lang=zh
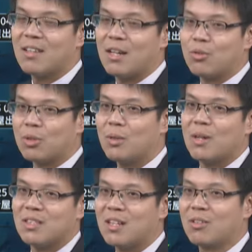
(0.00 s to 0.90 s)
在昨天
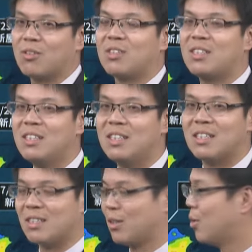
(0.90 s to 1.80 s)
晚上七
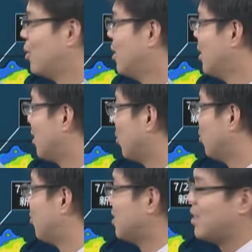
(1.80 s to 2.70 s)
点前后登
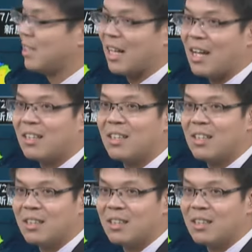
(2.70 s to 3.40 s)
陆福建沿岸。